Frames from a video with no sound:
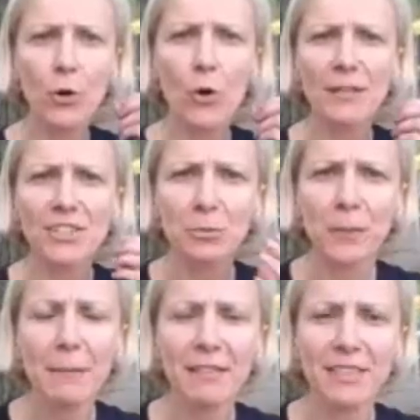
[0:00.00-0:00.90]
come si
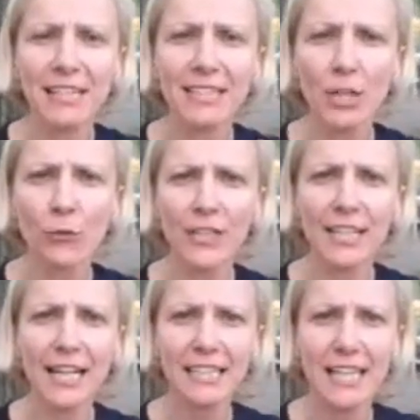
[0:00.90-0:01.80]
esprime il segretario
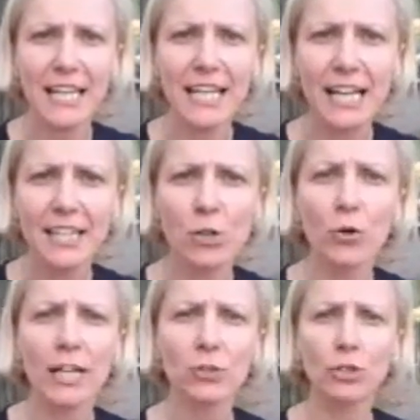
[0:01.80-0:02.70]
federale della Lega nel
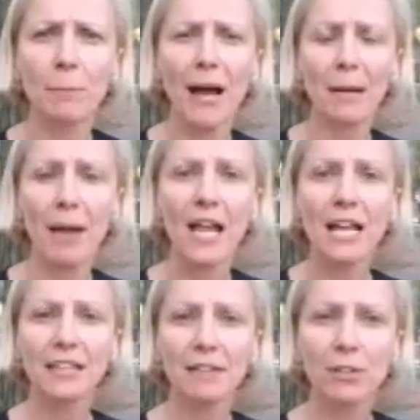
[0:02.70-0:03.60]
congresso di Parma
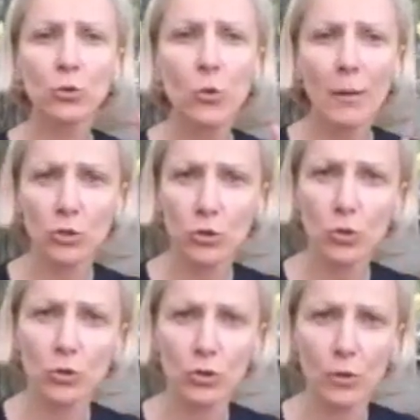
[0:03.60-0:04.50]
del 21 maggio
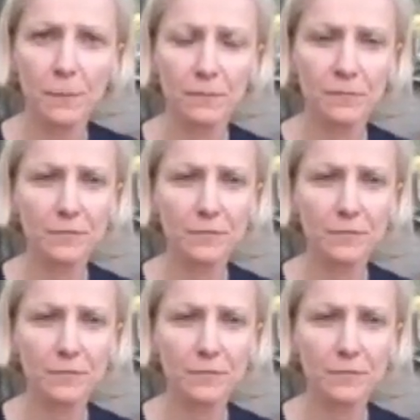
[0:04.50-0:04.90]
scorso.